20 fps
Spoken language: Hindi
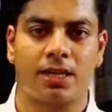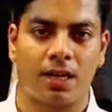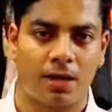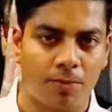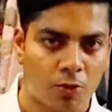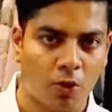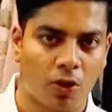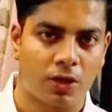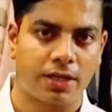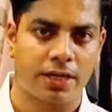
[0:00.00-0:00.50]
की
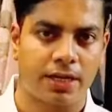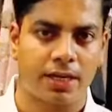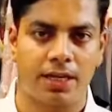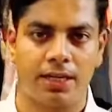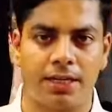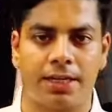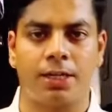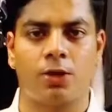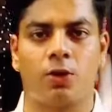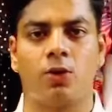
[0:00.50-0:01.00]
कम क्वांटिटी
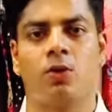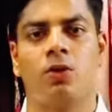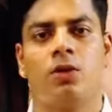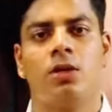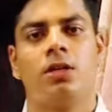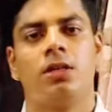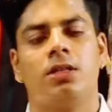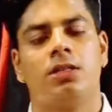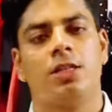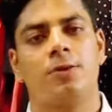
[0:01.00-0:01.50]
की नीड हो
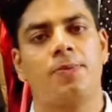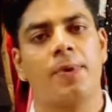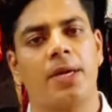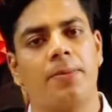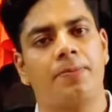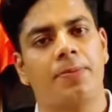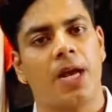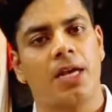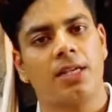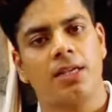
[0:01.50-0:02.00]
जिसमें
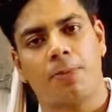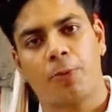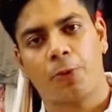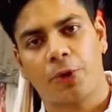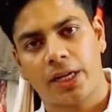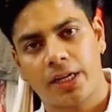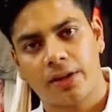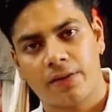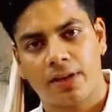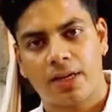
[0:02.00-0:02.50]
की प्राइस
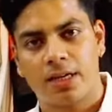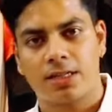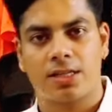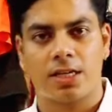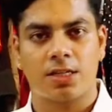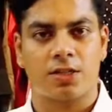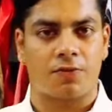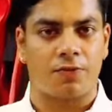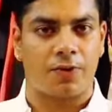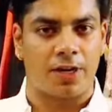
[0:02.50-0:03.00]
आपको रहने वाला है
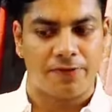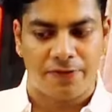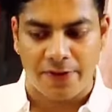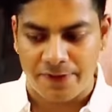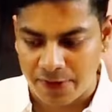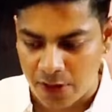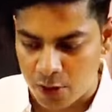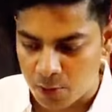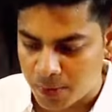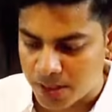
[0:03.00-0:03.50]
जस्ट वन
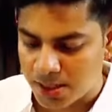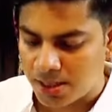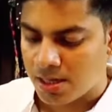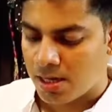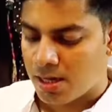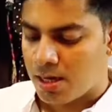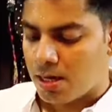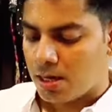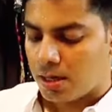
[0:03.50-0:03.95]
फिफ्टी रुपीज